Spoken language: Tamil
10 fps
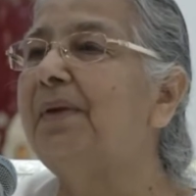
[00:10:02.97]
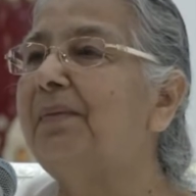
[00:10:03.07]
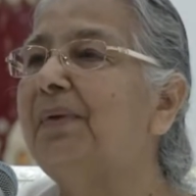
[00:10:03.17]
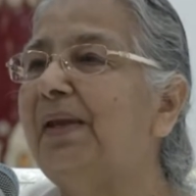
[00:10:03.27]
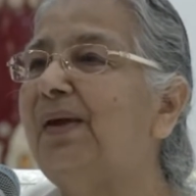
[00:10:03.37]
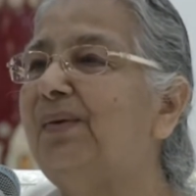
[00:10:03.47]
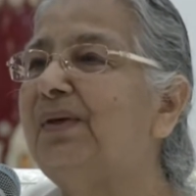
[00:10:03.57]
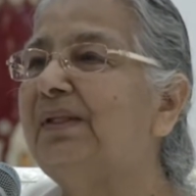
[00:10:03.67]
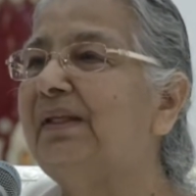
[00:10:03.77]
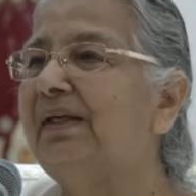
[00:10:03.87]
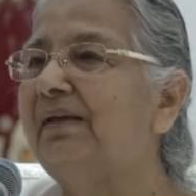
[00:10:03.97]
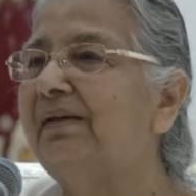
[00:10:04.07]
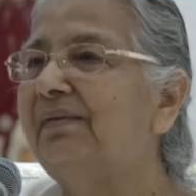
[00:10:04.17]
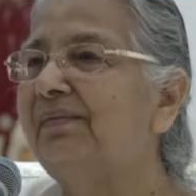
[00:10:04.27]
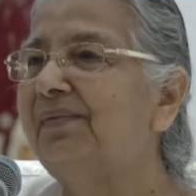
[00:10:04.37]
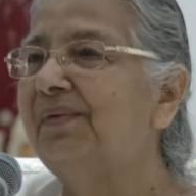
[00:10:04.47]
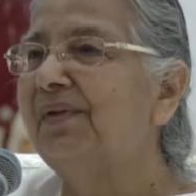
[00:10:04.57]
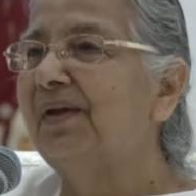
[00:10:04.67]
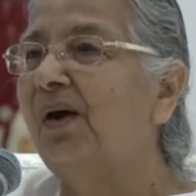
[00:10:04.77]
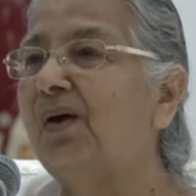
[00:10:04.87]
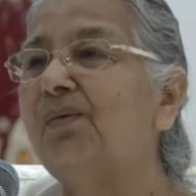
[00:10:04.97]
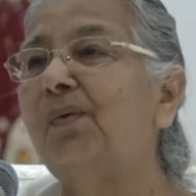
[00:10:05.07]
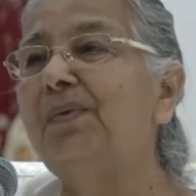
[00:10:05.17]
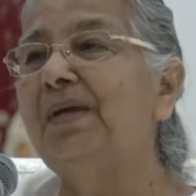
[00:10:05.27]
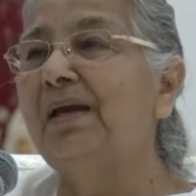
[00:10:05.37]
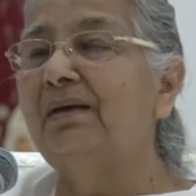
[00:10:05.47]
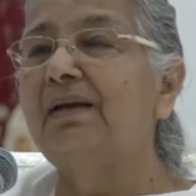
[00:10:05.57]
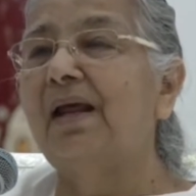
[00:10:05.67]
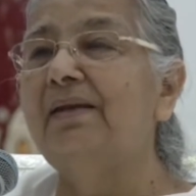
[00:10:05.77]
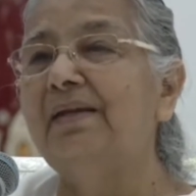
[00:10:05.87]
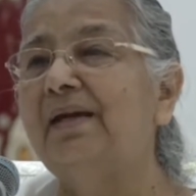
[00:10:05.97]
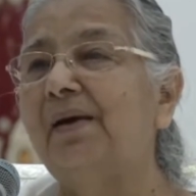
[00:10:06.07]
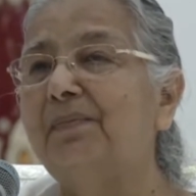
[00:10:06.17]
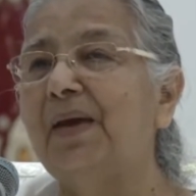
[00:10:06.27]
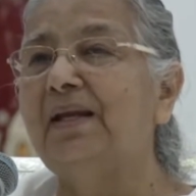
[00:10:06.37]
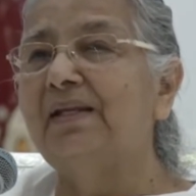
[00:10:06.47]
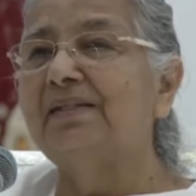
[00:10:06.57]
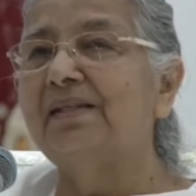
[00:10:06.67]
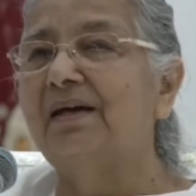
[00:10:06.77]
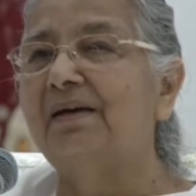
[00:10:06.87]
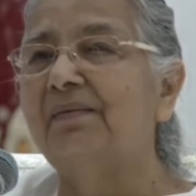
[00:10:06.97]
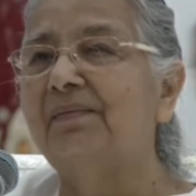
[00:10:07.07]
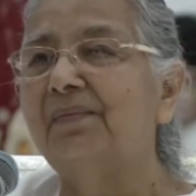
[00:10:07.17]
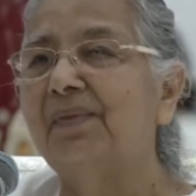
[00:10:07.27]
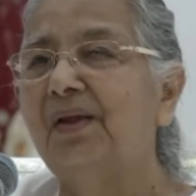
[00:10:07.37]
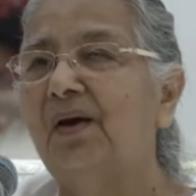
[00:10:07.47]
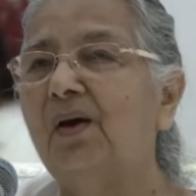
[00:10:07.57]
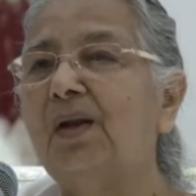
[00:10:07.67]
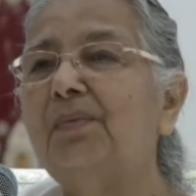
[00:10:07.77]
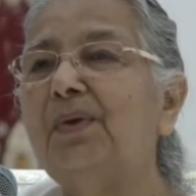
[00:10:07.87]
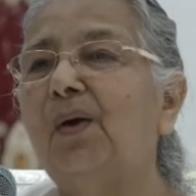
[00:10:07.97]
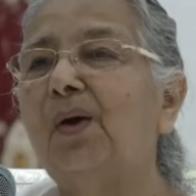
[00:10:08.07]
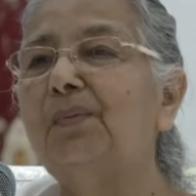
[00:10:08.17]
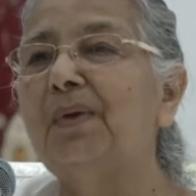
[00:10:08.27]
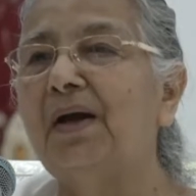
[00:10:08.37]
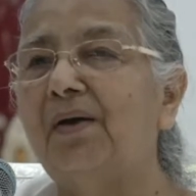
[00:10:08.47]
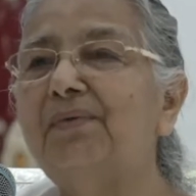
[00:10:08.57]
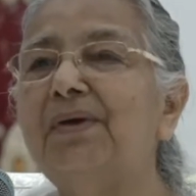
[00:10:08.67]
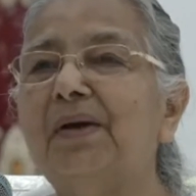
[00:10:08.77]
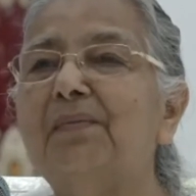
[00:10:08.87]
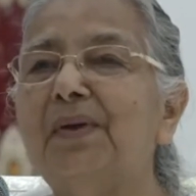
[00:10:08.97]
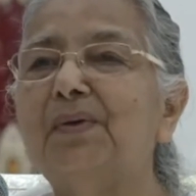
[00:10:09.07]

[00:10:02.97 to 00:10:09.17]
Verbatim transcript: வாங்கினாங்க தொண்ணூறு அறைகள் அதில் உருவாக்கப்பட்டது அது வந்து ஒரு அரண்மனை